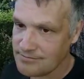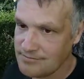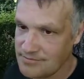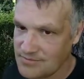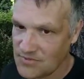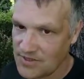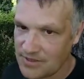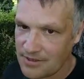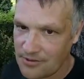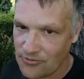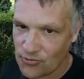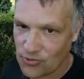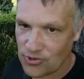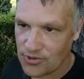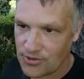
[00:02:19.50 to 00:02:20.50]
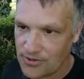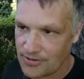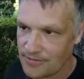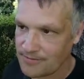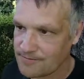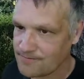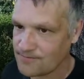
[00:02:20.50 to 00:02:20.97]
на кого
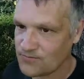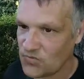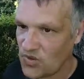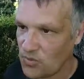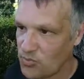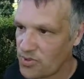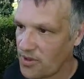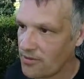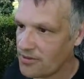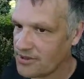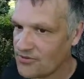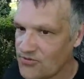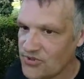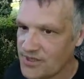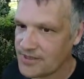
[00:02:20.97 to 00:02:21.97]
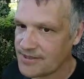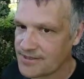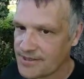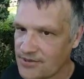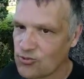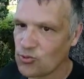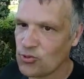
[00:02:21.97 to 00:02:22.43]
направлены все эти
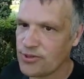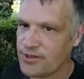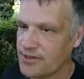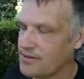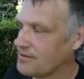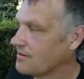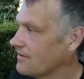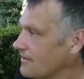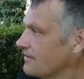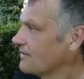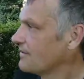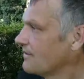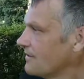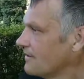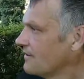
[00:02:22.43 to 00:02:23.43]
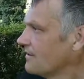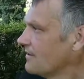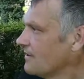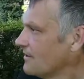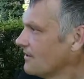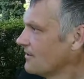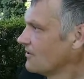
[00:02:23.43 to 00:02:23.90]
законы.
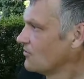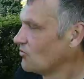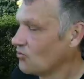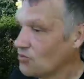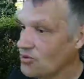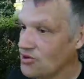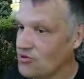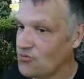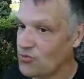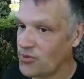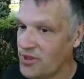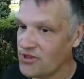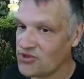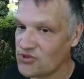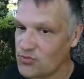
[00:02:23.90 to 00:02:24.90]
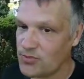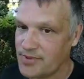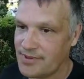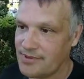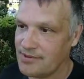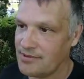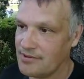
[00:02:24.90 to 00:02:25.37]
Ну и, в
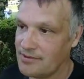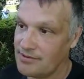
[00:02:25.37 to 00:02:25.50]
принципе,